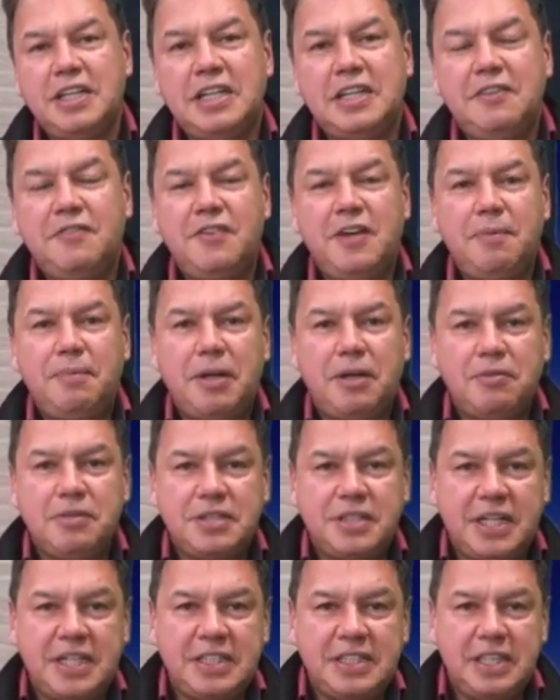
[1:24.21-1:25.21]
que vem para nos
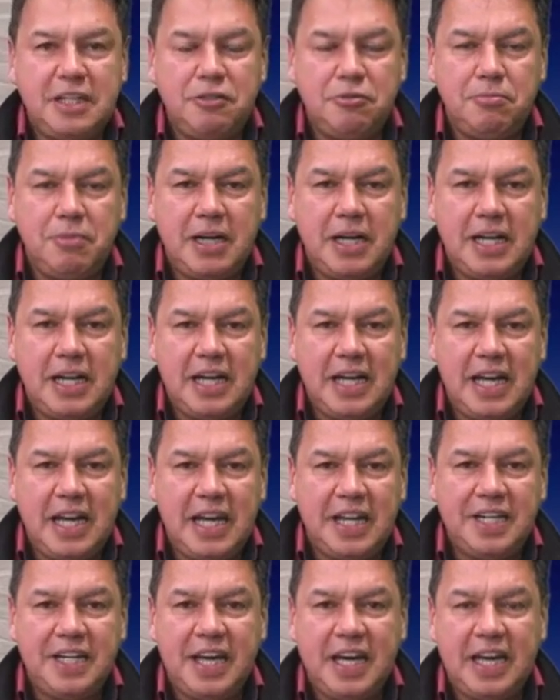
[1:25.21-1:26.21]
trazer uma
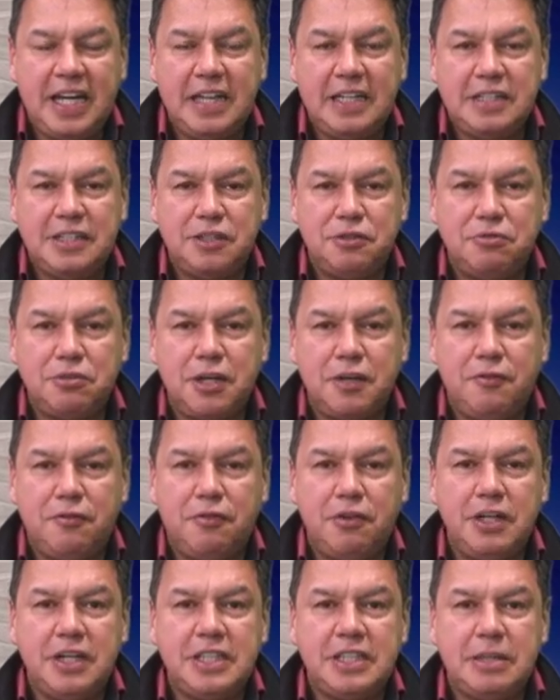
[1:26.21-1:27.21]
análise do que
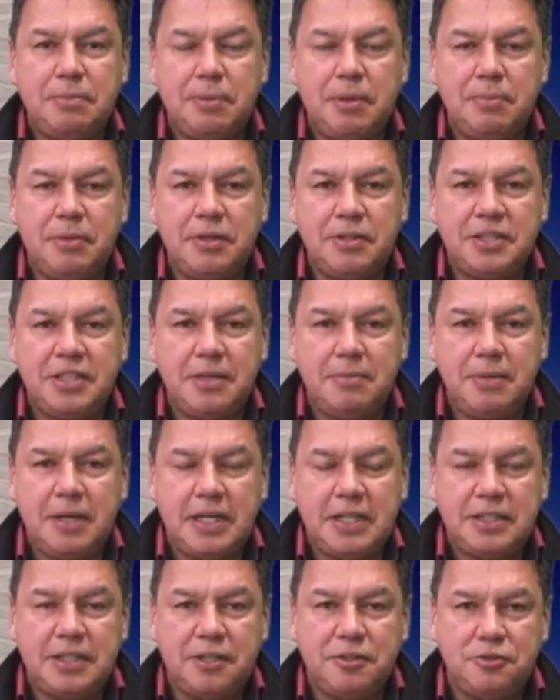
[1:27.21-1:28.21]
foi esse primeiro
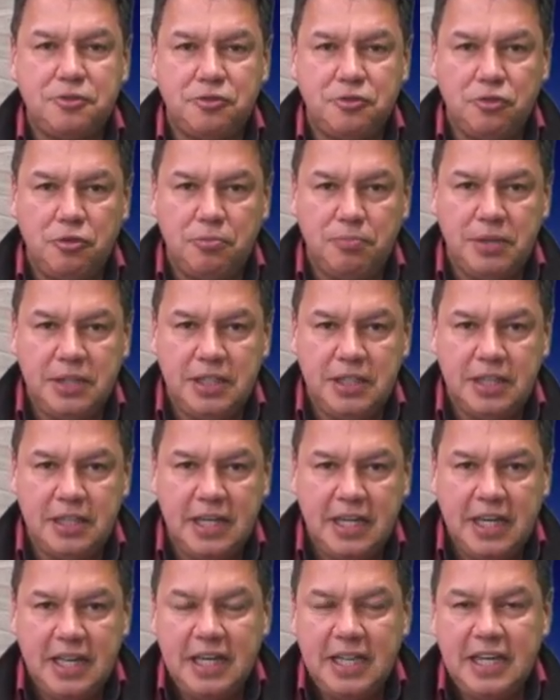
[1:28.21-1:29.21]
semestre sobre
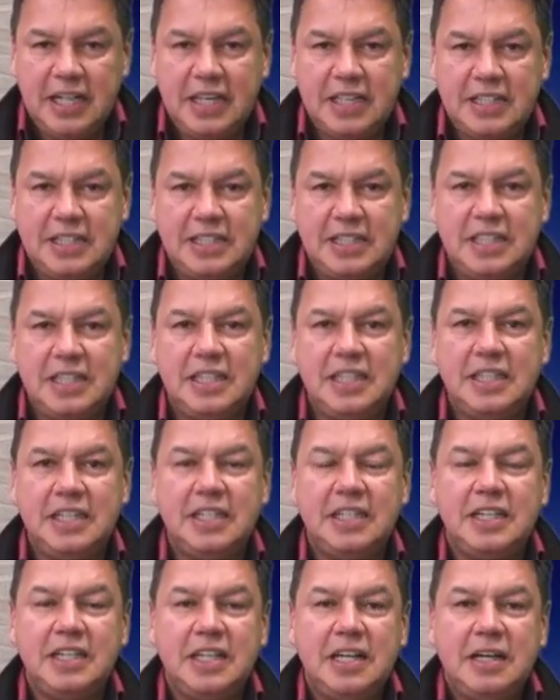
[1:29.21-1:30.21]

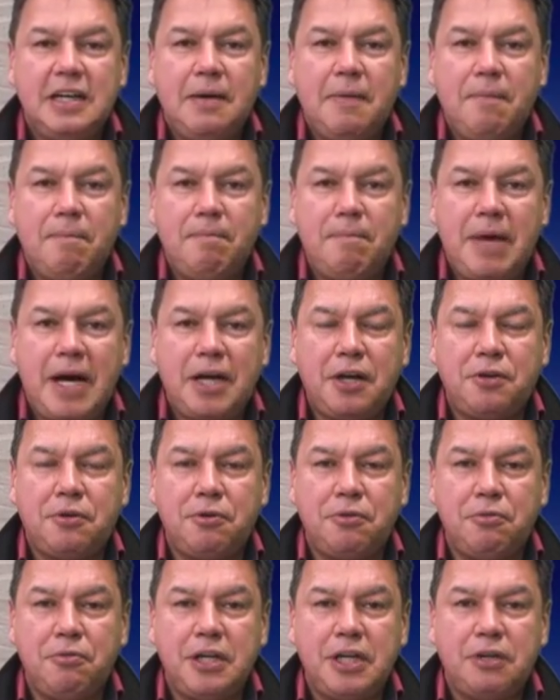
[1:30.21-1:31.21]
esse
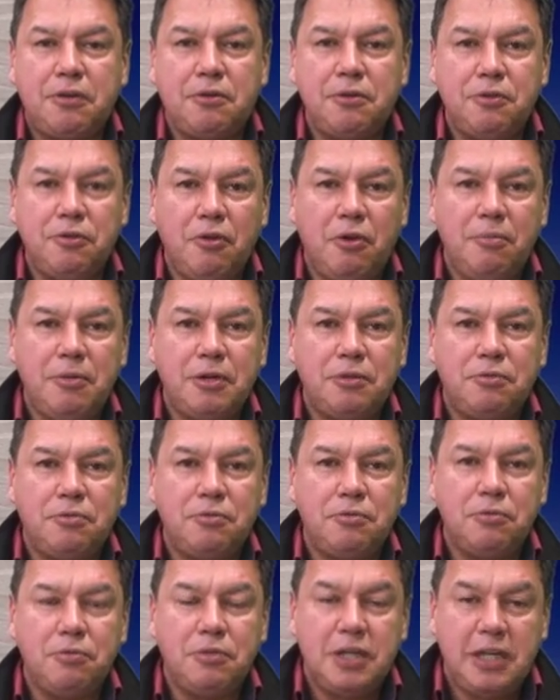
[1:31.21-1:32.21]

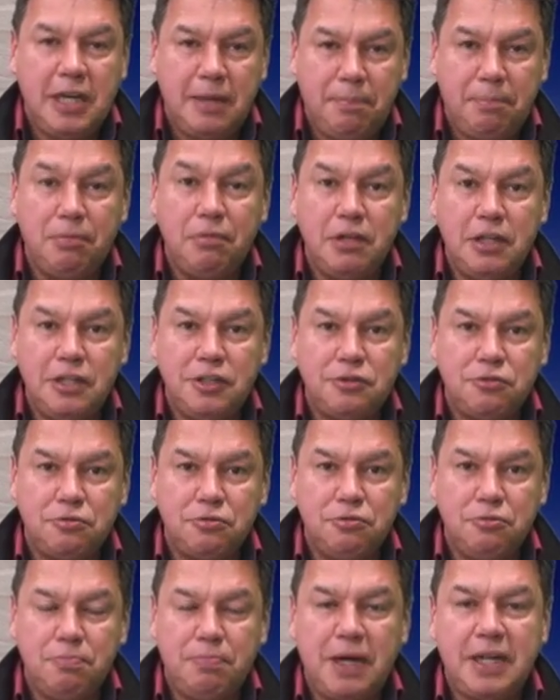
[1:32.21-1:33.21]
macroeconômico e político
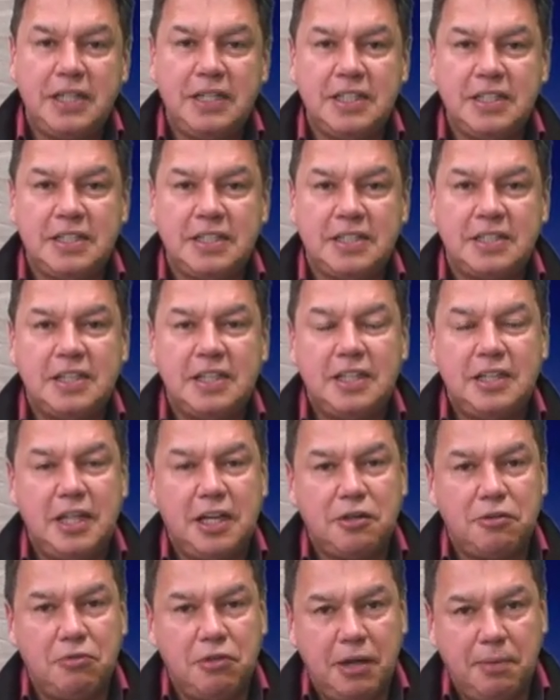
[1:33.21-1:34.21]
do país,
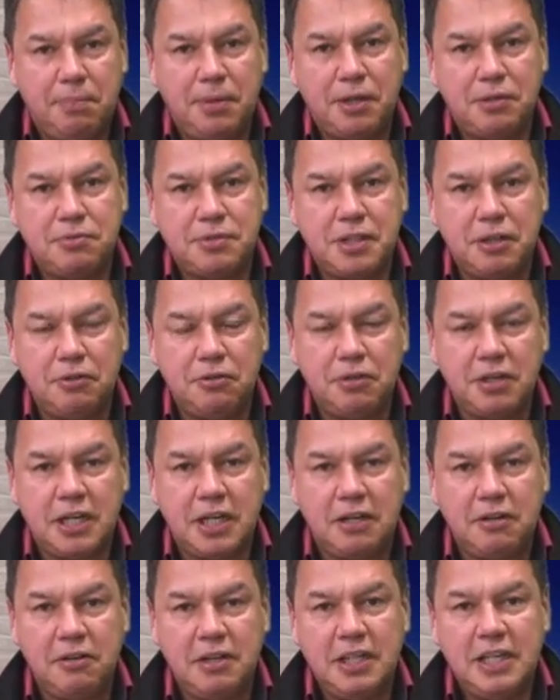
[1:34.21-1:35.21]
né, com repercussão
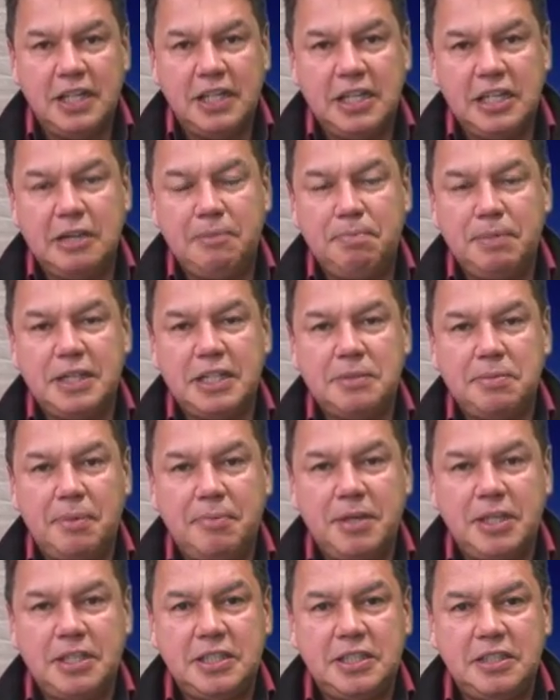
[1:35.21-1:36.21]
local, e
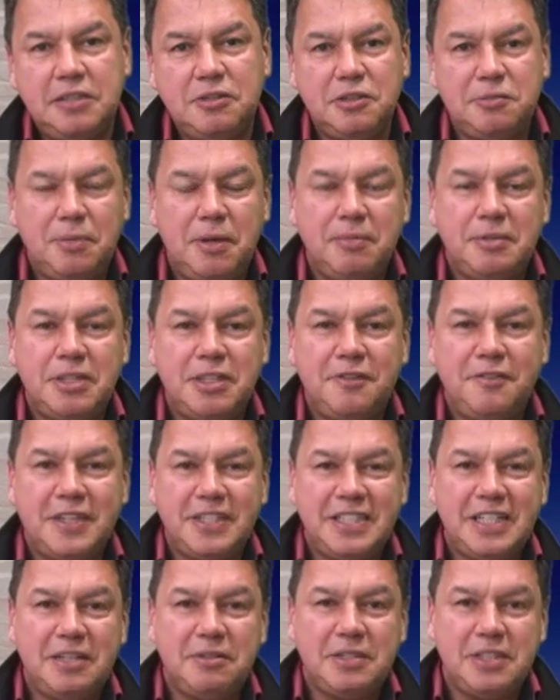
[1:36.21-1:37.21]
principalmente nos permitir
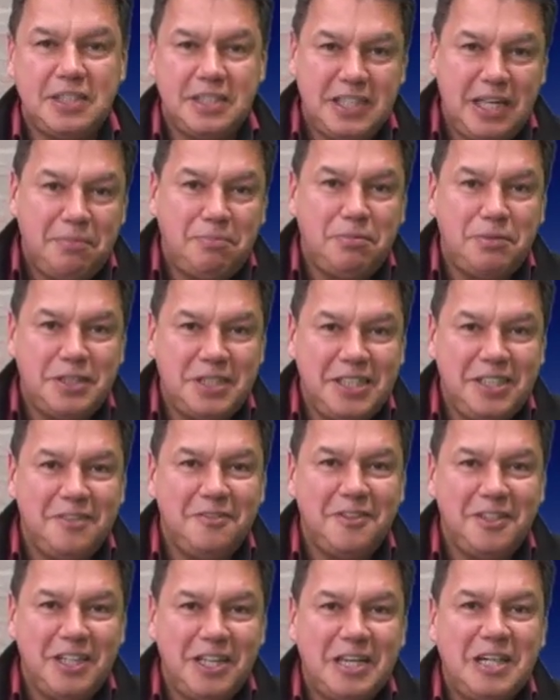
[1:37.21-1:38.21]
fazer, se é
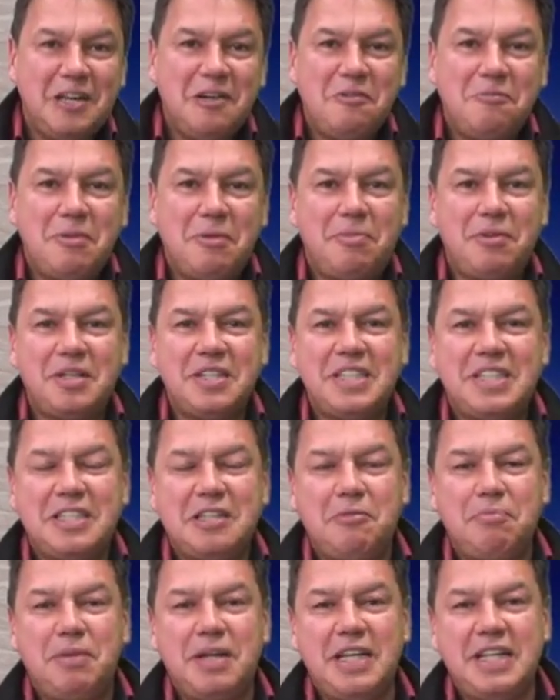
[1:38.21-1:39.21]
possível, né, uma
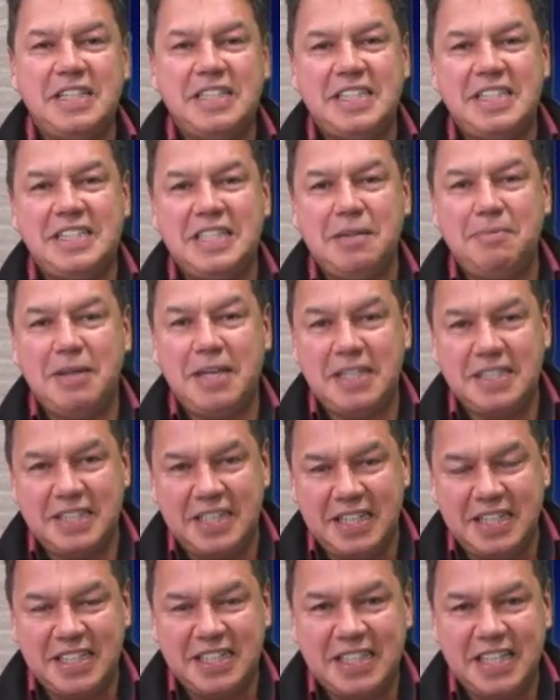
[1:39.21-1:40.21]
projeção para esse
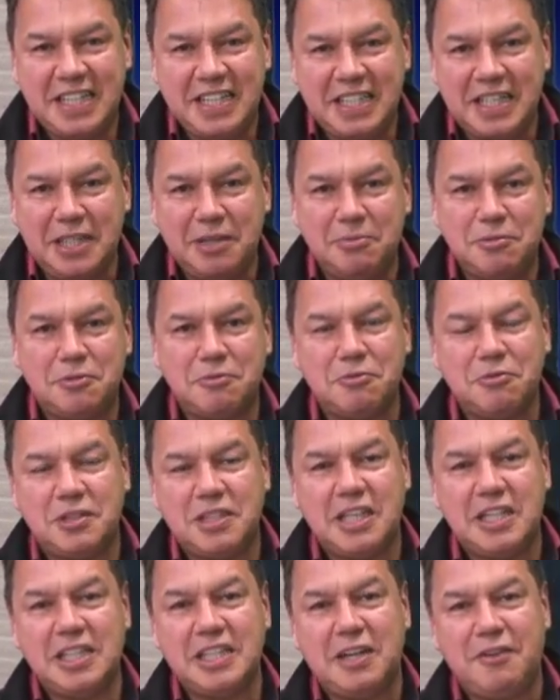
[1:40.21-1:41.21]
semestre que já entramos com
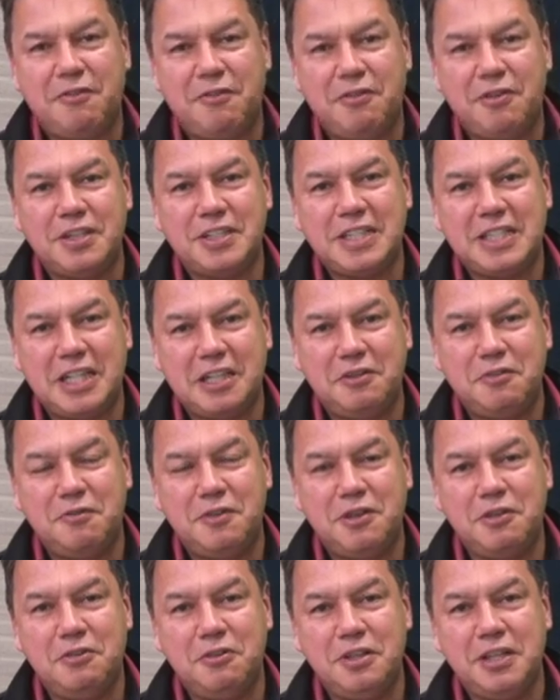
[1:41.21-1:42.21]
tanta força, tanto
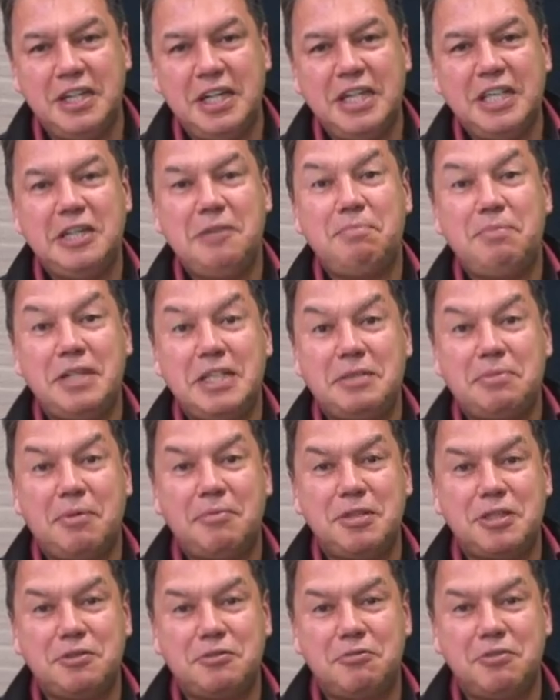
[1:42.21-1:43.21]
vigor e
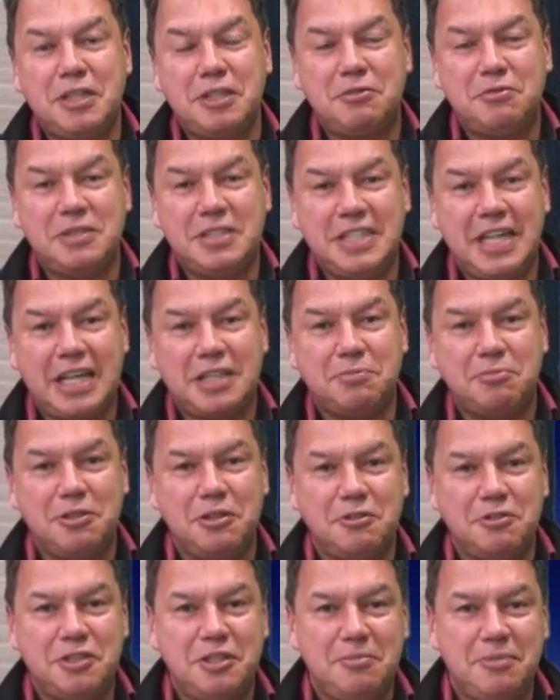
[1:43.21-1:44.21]
principalmente com entusiasmo
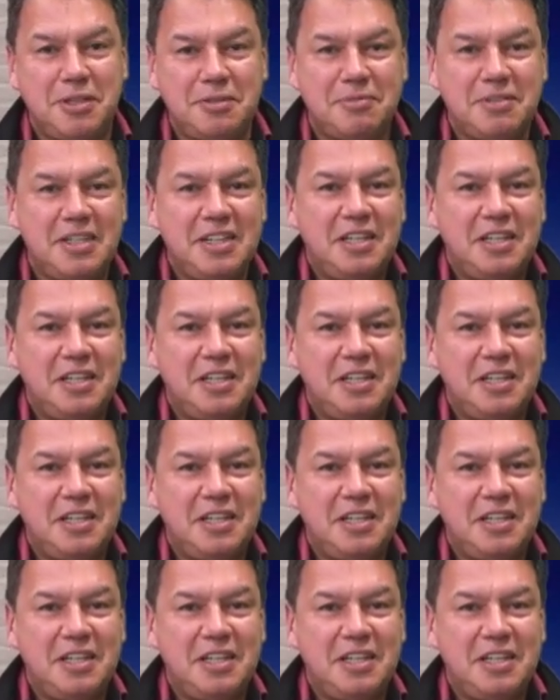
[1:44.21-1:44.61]
de otimismo.